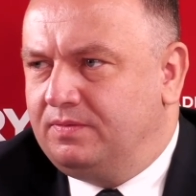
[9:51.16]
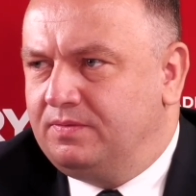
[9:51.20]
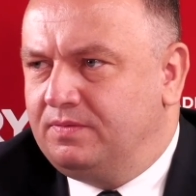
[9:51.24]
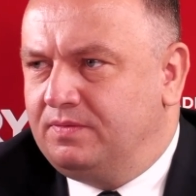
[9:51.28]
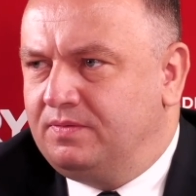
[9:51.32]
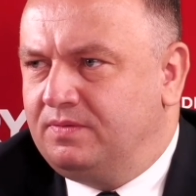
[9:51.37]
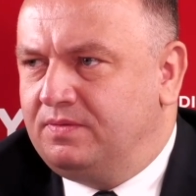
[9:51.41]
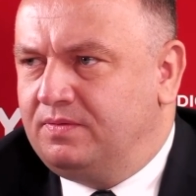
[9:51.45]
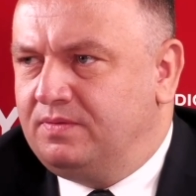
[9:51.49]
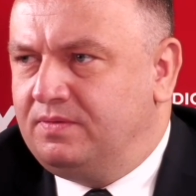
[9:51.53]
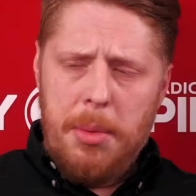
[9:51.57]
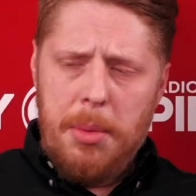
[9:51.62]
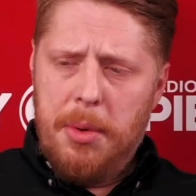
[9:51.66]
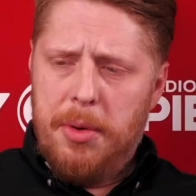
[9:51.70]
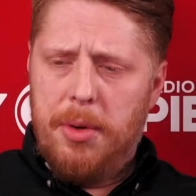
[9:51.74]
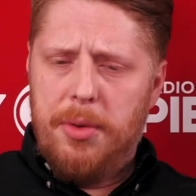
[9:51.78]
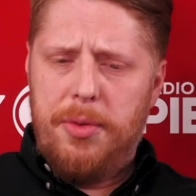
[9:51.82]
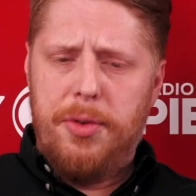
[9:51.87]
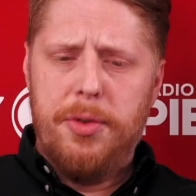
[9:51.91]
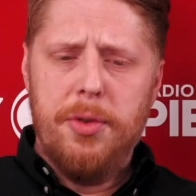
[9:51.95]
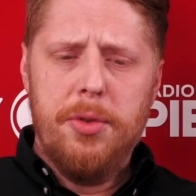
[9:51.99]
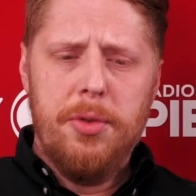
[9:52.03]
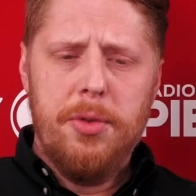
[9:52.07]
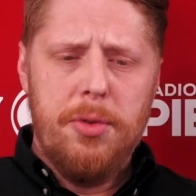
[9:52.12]
A
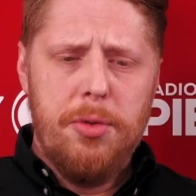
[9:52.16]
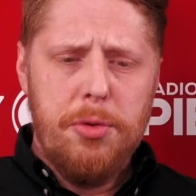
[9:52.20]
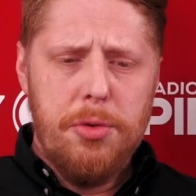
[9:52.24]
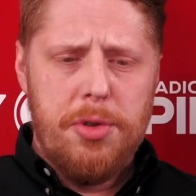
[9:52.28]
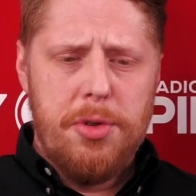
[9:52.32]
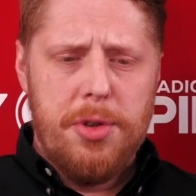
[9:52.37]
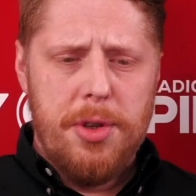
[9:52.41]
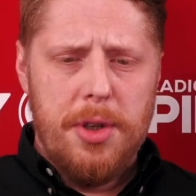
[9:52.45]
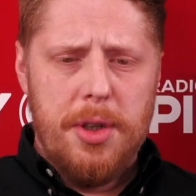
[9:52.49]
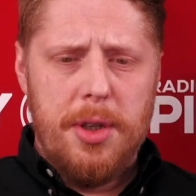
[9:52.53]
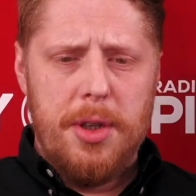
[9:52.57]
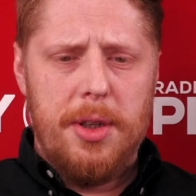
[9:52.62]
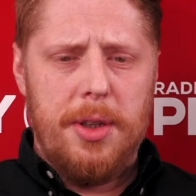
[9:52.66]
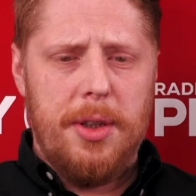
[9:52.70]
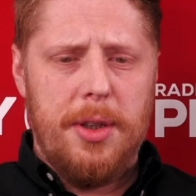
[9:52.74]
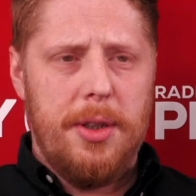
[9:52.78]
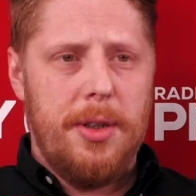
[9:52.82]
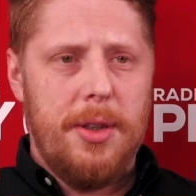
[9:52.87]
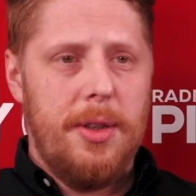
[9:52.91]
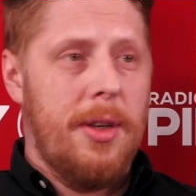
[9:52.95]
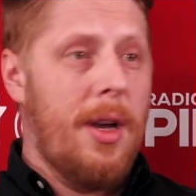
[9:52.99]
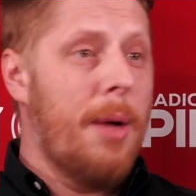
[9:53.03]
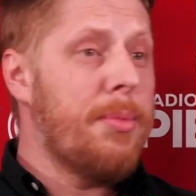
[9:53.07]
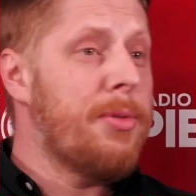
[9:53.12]
propos funduszy,
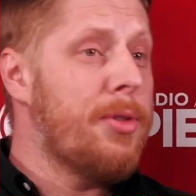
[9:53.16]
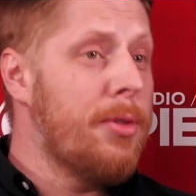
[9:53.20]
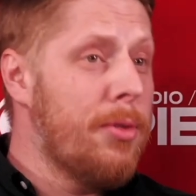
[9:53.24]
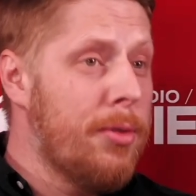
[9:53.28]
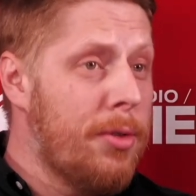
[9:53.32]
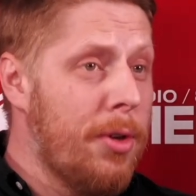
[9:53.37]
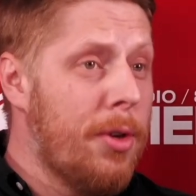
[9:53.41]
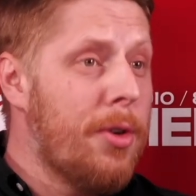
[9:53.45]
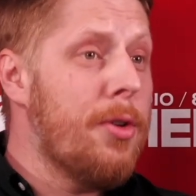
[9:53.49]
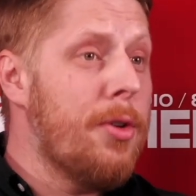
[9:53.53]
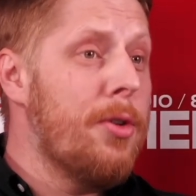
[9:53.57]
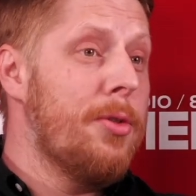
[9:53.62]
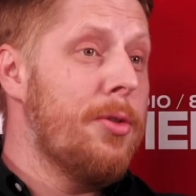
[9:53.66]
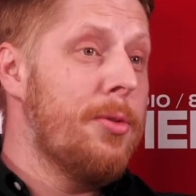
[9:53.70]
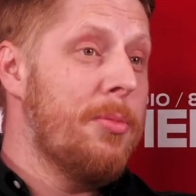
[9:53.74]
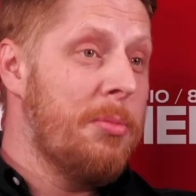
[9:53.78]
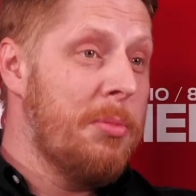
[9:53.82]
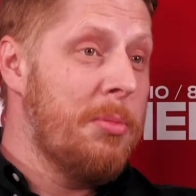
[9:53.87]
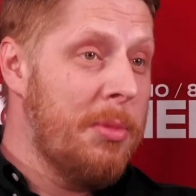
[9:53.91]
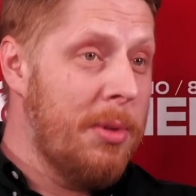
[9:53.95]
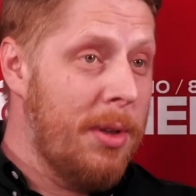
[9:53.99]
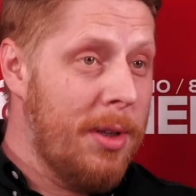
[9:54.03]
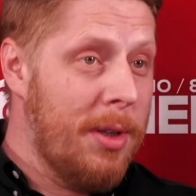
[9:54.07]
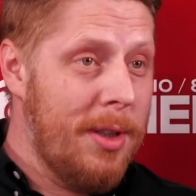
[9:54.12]
y,
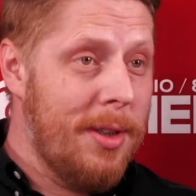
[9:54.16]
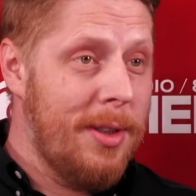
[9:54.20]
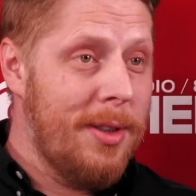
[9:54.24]
absolutorium